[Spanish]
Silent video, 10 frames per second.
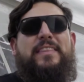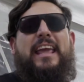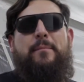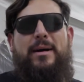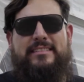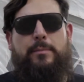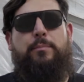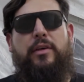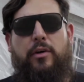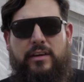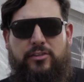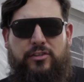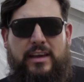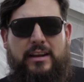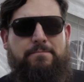¿Qué más te puedo
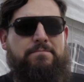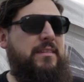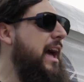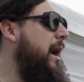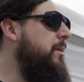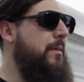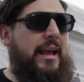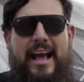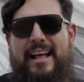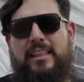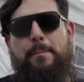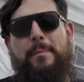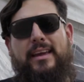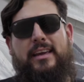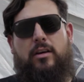decir? A mí me encanta
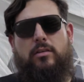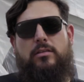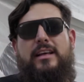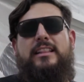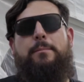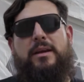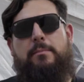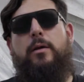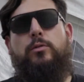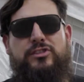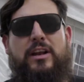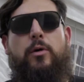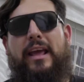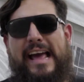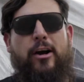México, también me gusta
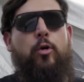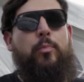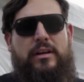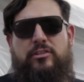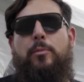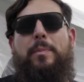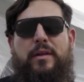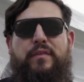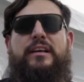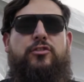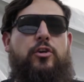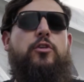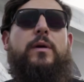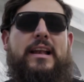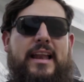lo que hago, por eso
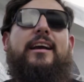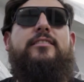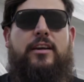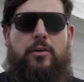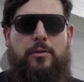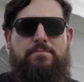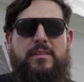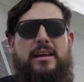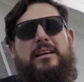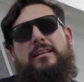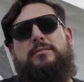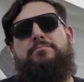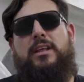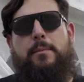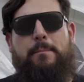perfecciono el léxico.
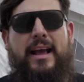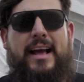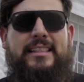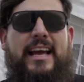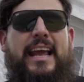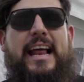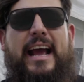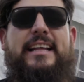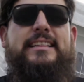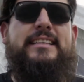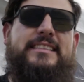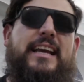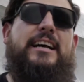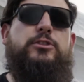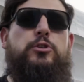Me encanta que la gente
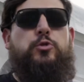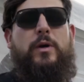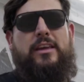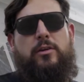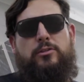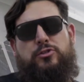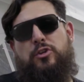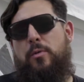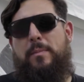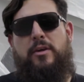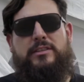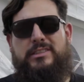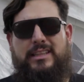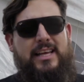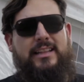siga sus sueños, lo mío es
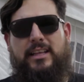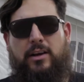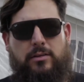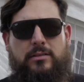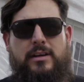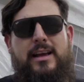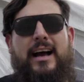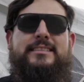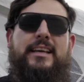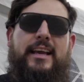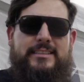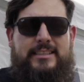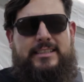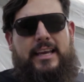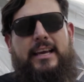idéntico, así que si
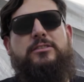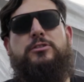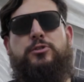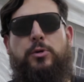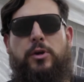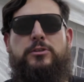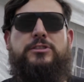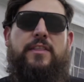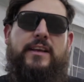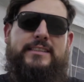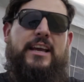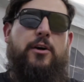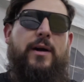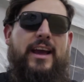sigues los tuyos te deseo